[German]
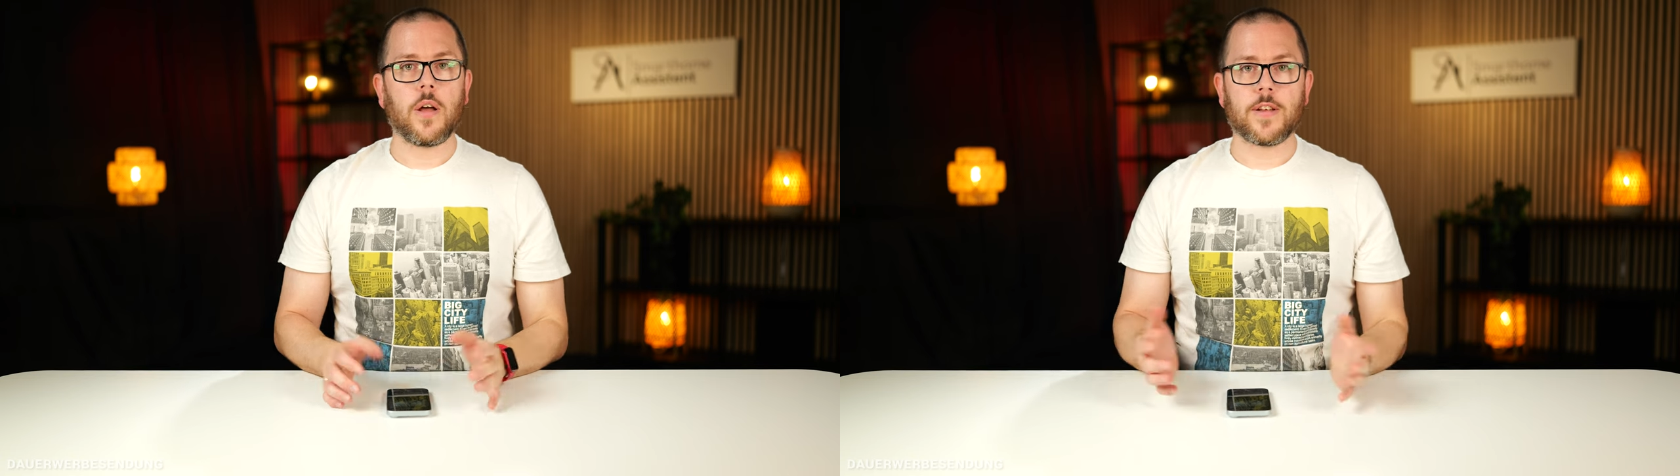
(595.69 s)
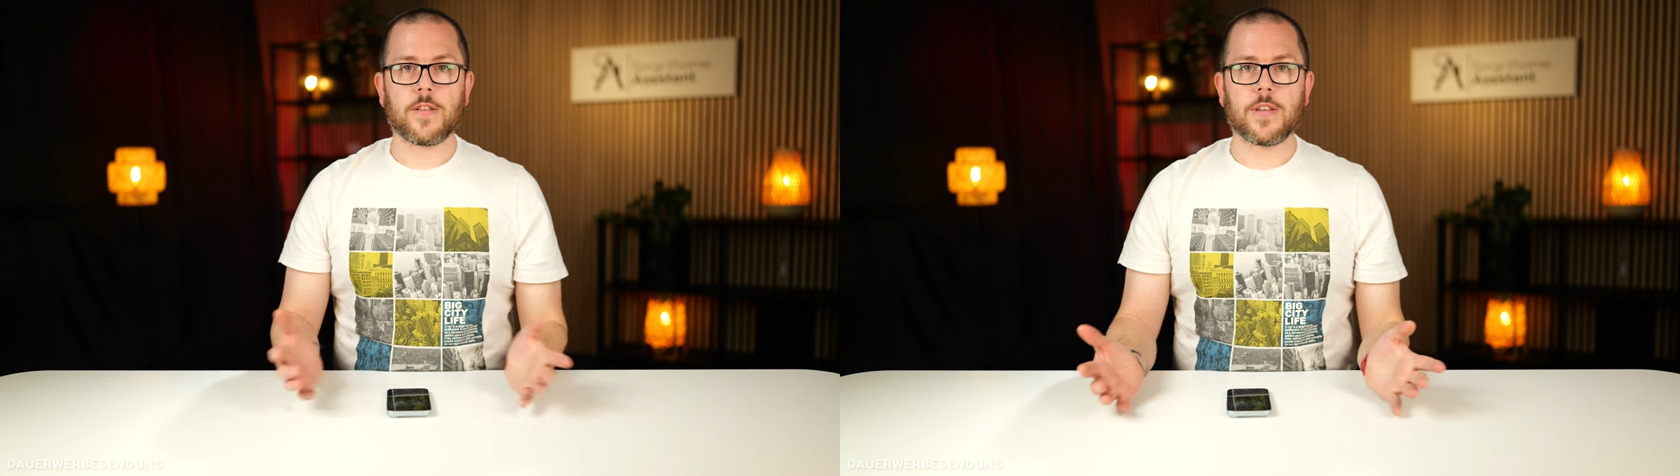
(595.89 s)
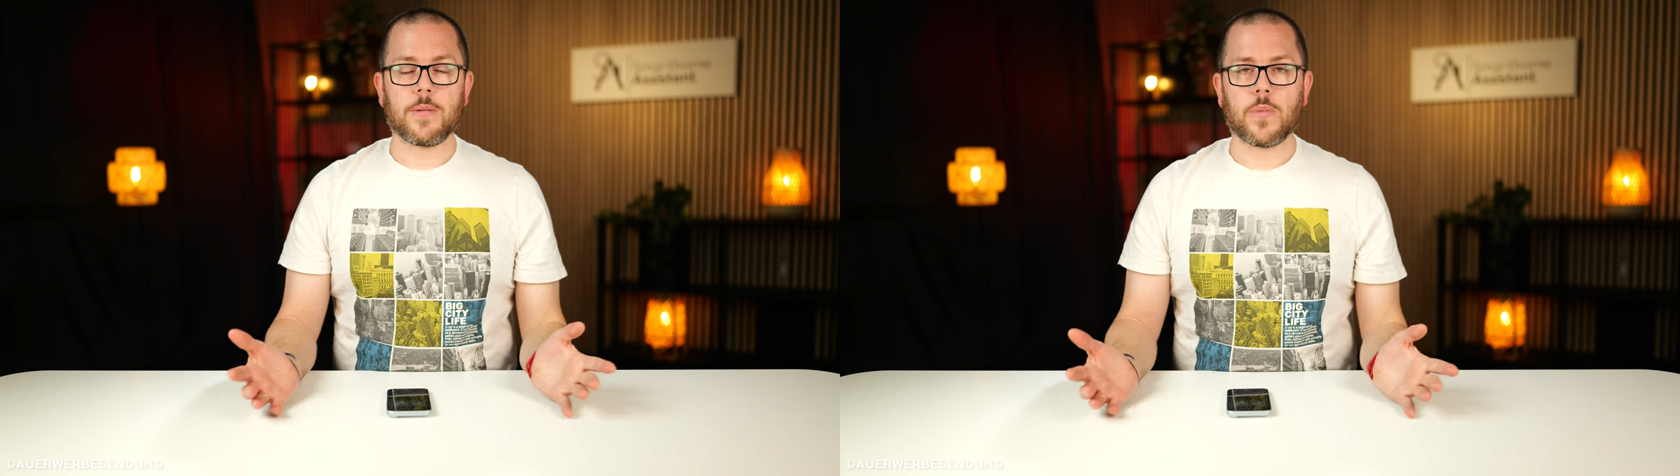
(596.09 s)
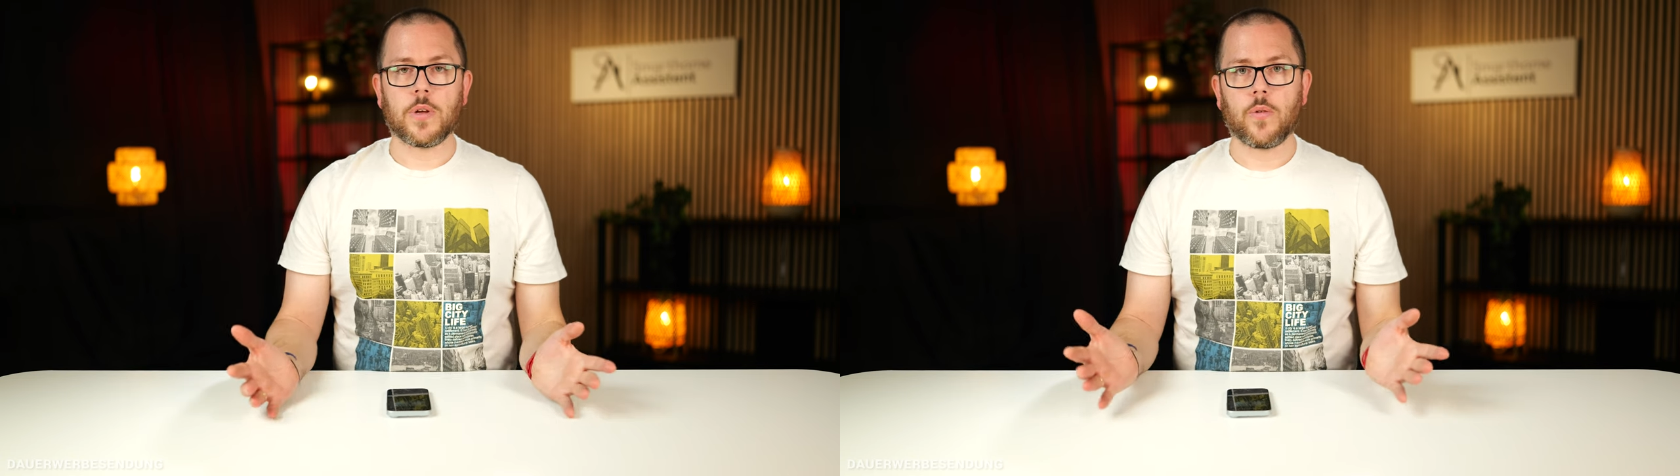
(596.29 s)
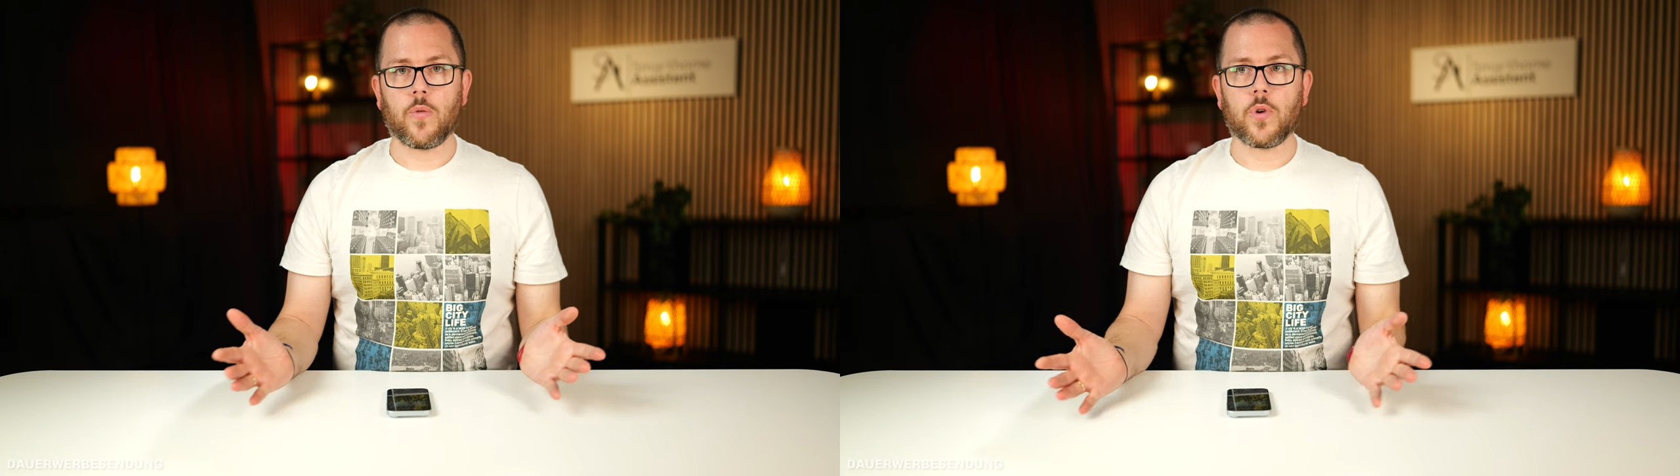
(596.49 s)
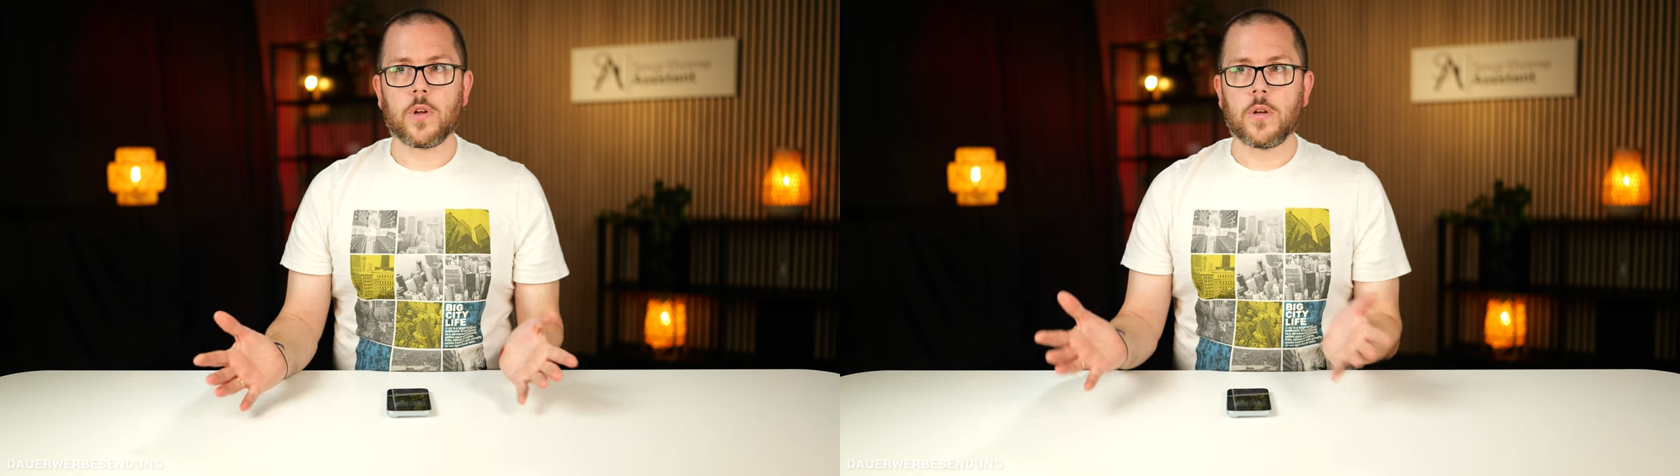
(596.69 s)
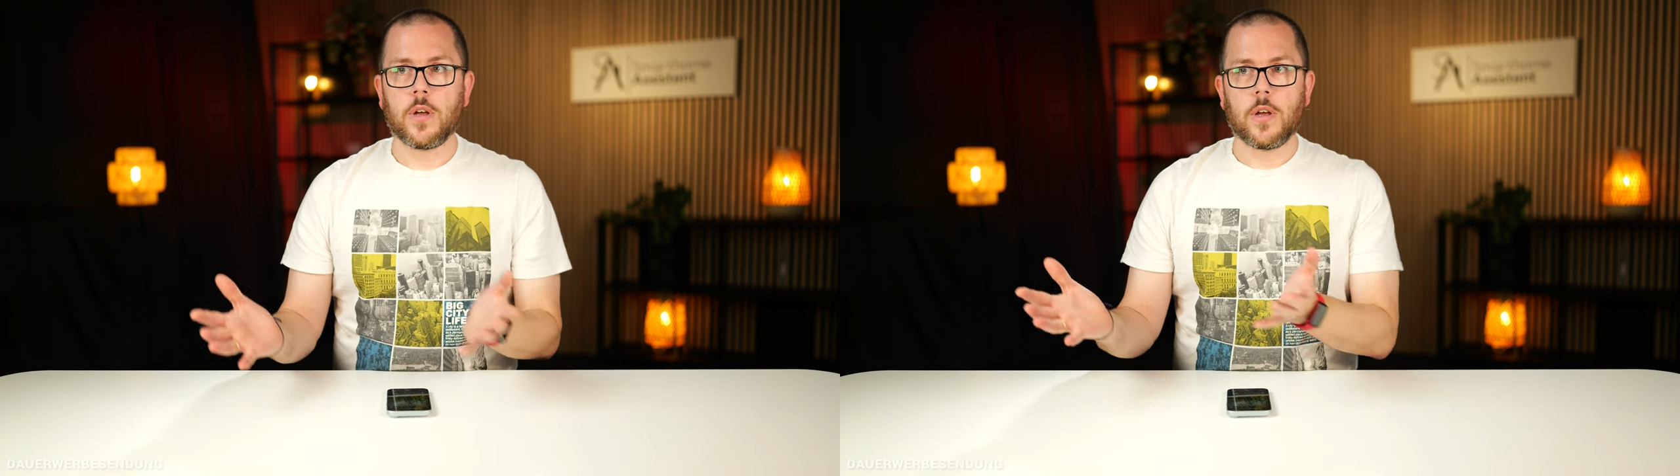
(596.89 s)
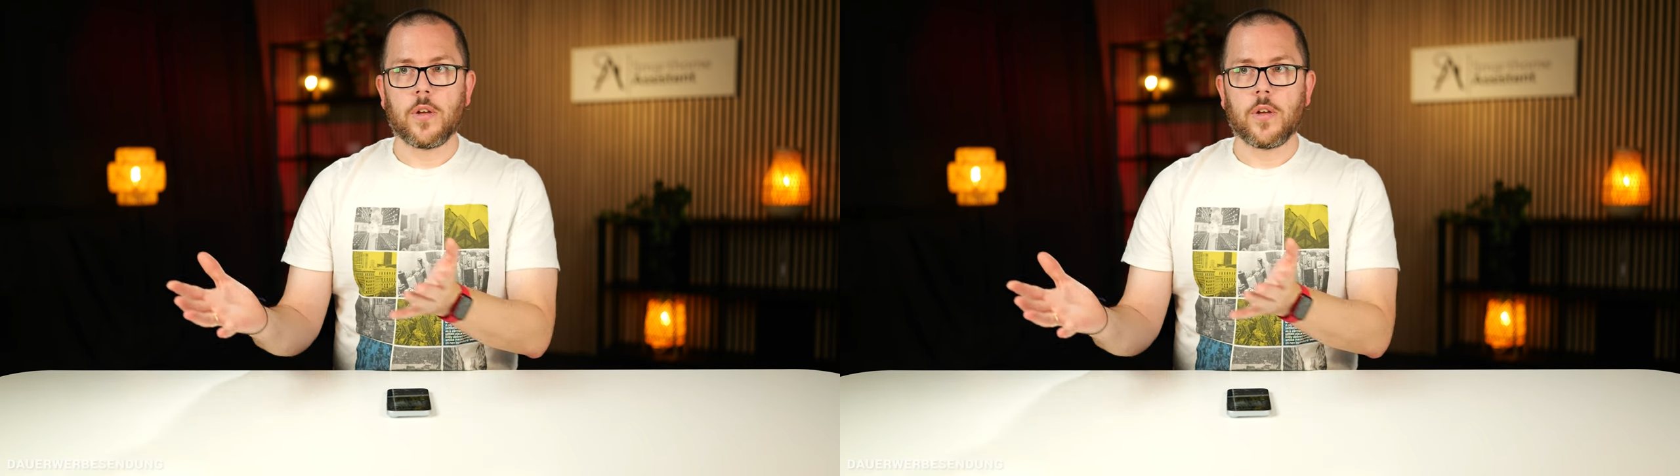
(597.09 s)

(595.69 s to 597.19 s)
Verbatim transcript: dass es eben ohne